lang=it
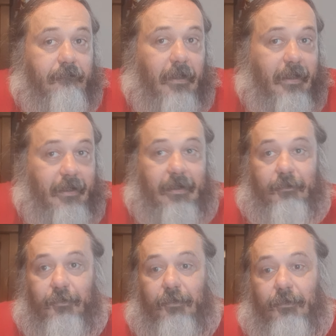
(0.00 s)
era
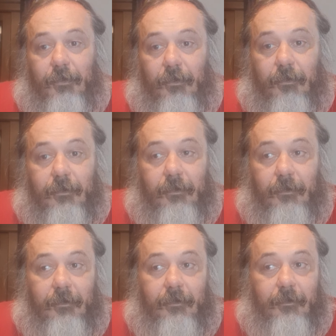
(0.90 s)
sotto
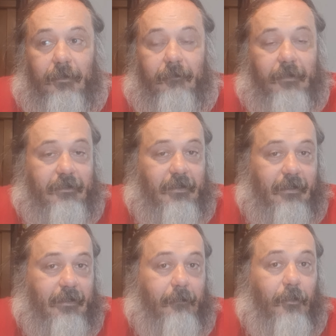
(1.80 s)
l'occhio
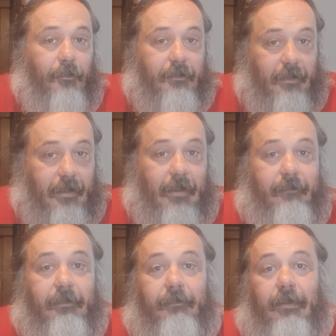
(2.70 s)
vigile del Monza che
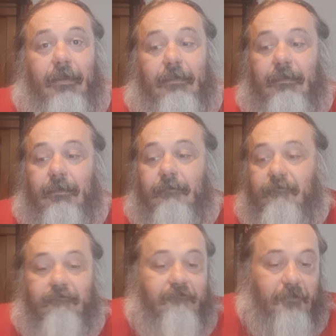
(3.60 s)
l'aveva
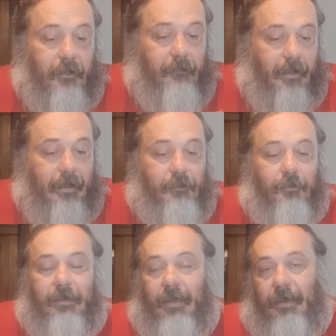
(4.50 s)
insomma
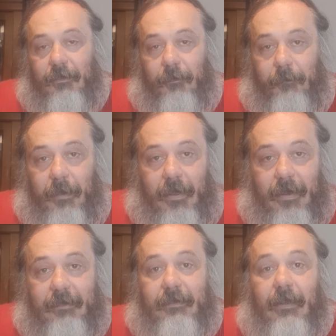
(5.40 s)
adocchiato per
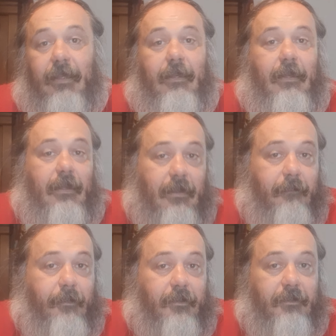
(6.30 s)
essere il
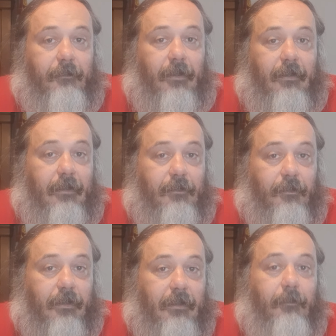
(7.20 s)
prossimo
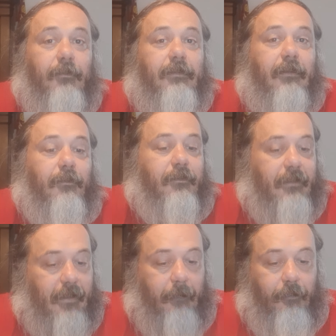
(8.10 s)
allenatore del Monza, cosa
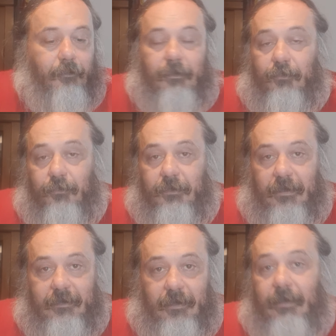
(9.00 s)
che appunto è
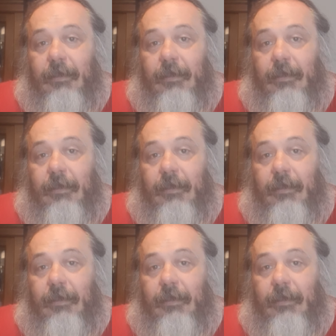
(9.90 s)
successa